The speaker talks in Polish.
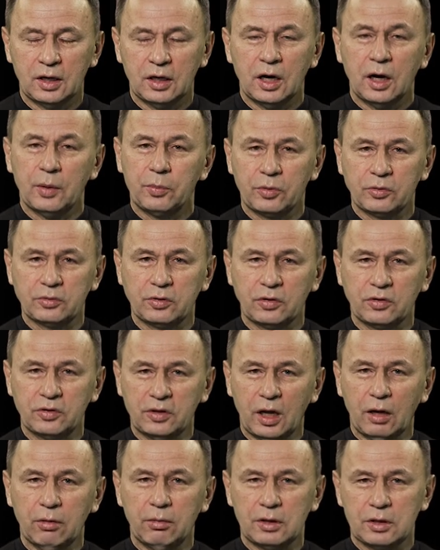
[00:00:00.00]
a
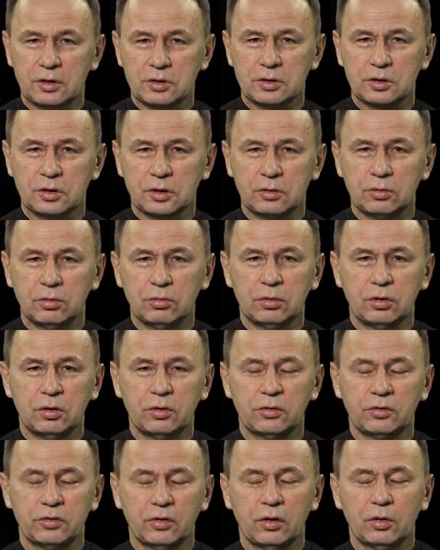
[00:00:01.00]
pozostałe trzy chóry
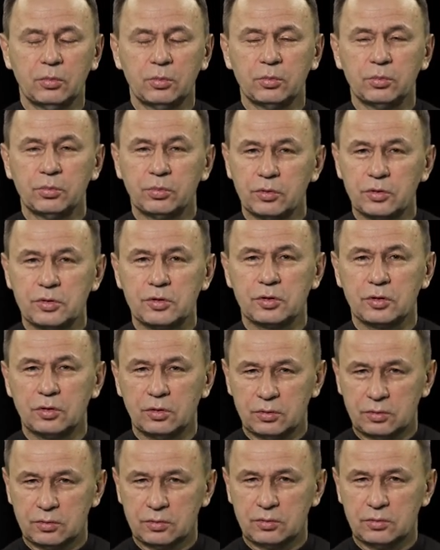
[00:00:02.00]
są
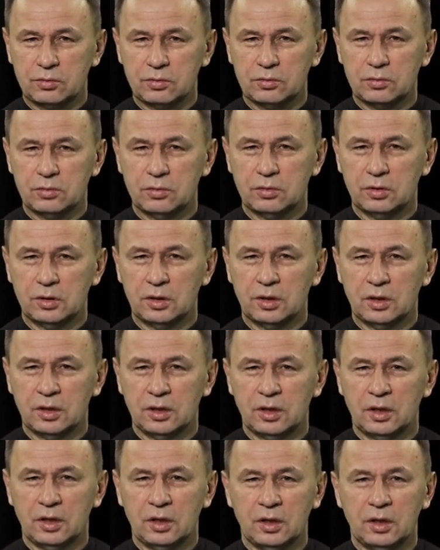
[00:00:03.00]
pośrodku.
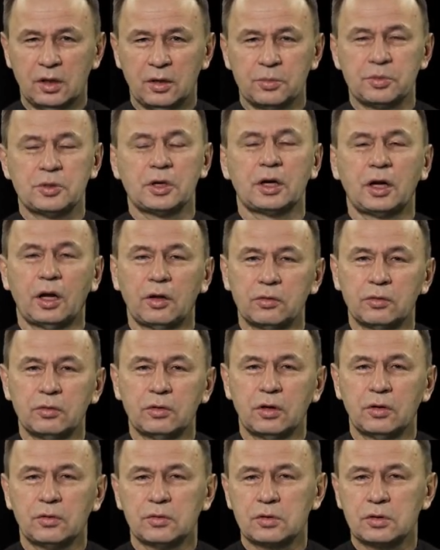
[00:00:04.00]

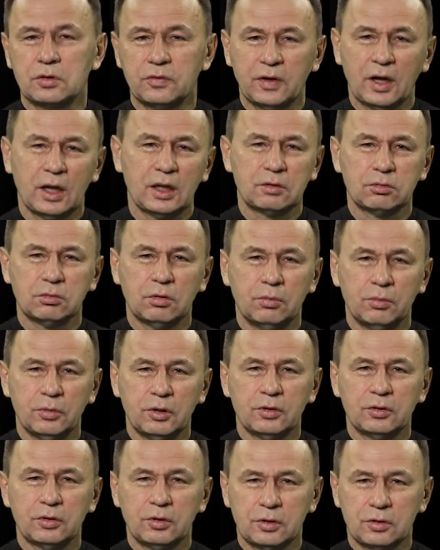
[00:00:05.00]
Przekazują światło,
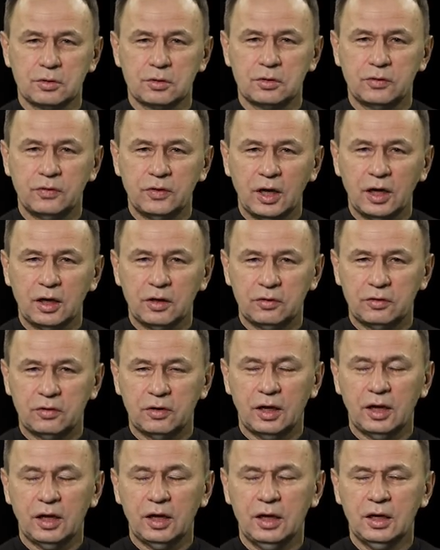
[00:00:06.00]
mądrość,
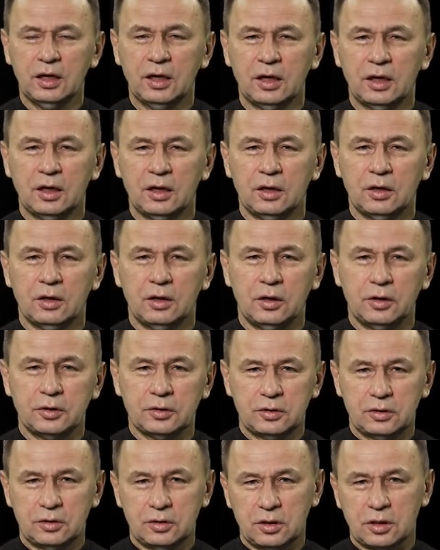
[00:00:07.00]
wiedzę
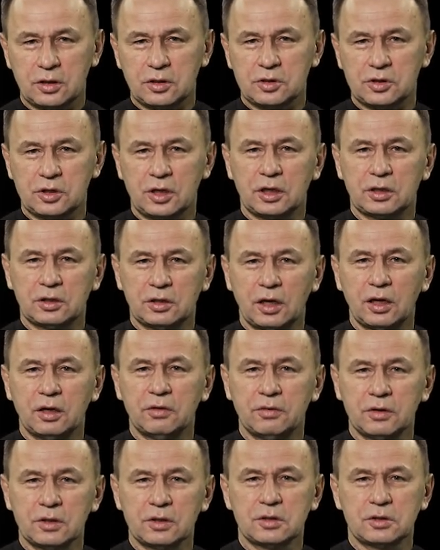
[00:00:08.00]
od tych trzech
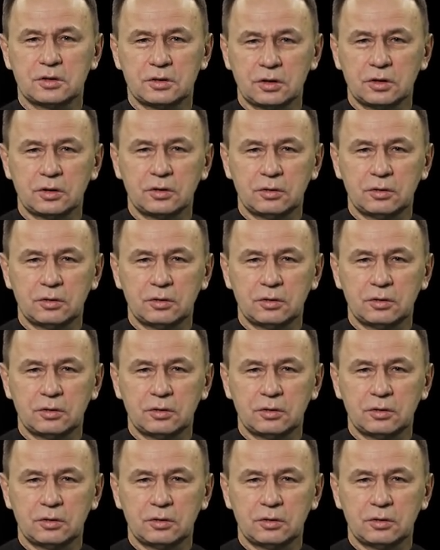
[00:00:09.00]
najwyższych